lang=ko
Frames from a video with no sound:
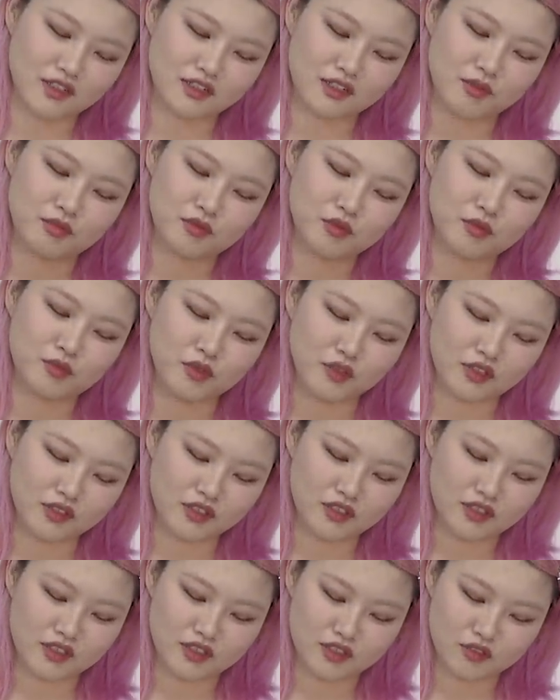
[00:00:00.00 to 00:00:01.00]
아장
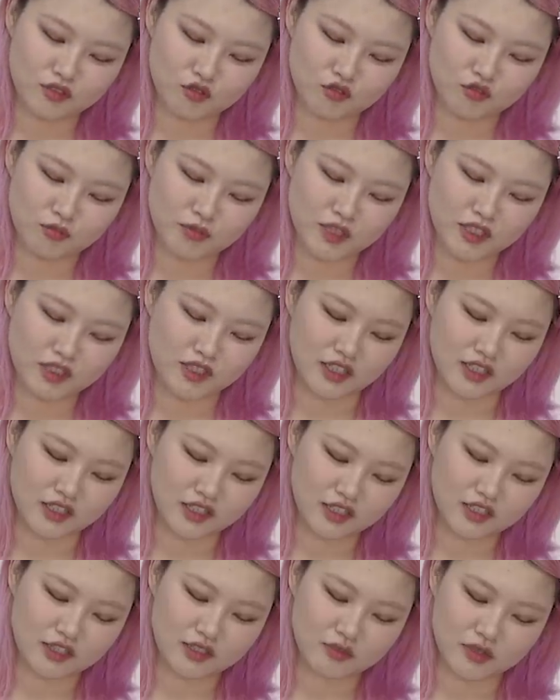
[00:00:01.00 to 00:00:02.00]
프로보카테르에서 구매하지
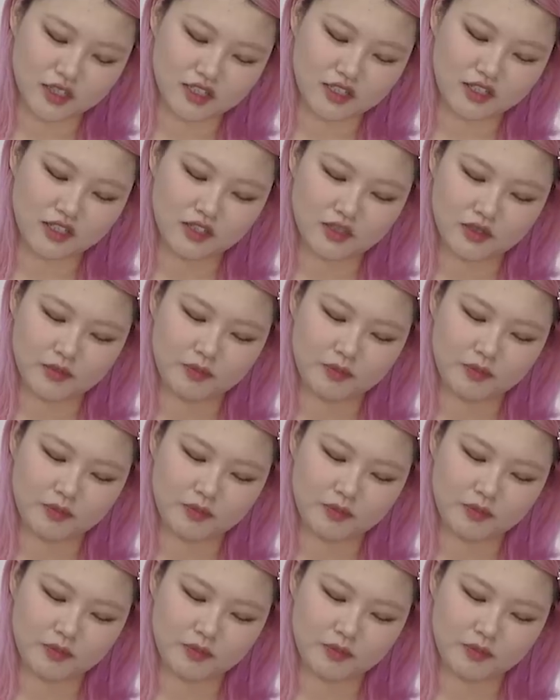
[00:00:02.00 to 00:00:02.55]
않았겠습니까?